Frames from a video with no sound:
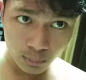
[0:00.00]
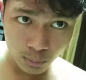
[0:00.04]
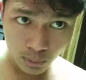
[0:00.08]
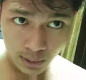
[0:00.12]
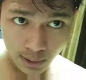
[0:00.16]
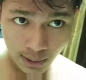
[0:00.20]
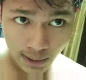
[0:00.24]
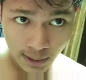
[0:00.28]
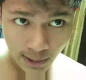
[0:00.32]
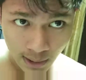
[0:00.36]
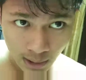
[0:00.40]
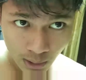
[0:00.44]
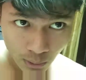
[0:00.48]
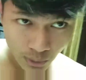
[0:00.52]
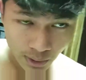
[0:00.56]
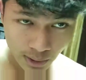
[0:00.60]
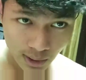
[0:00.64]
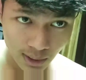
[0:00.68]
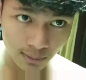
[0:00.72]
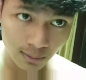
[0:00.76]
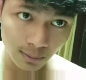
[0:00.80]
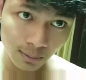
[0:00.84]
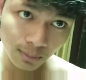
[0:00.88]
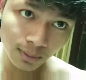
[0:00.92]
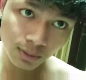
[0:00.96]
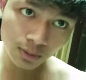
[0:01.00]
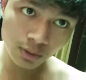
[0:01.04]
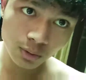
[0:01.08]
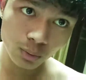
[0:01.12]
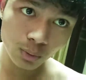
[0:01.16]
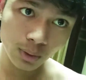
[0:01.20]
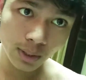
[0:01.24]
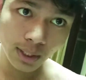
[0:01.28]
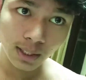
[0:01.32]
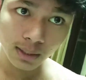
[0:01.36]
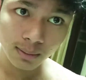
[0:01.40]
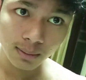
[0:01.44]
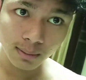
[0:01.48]
पूरे गीले हो रखे अभी भी
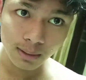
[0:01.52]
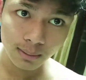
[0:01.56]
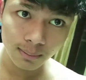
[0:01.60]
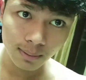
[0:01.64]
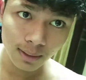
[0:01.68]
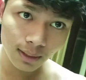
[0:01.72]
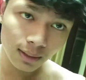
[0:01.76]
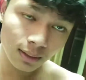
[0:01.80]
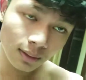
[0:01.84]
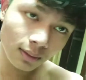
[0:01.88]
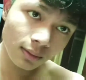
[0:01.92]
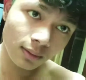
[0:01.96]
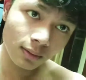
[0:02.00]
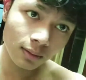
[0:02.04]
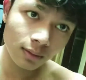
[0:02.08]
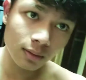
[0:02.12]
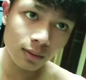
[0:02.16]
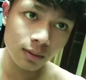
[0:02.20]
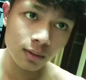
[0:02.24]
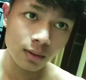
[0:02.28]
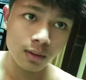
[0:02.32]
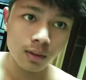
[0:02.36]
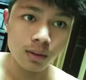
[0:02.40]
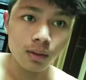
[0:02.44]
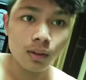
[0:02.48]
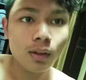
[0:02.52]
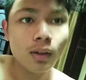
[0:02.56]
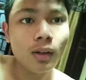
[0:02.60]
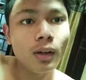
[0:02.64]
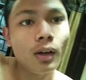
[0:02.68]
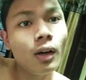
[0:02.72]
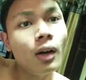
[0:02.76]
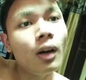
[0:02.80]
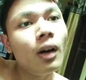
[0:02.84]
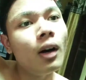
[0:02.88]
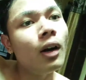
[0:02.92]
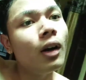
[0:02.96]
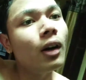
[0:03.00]
सूखे नहीं मेरे बाल
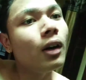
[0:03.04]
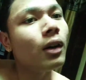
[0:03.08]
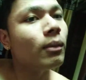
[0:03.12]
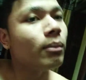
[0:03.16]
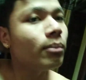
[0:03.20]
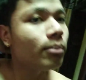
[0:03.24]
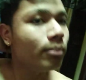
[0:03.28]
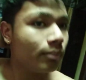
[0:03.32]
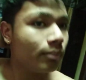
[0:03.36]
और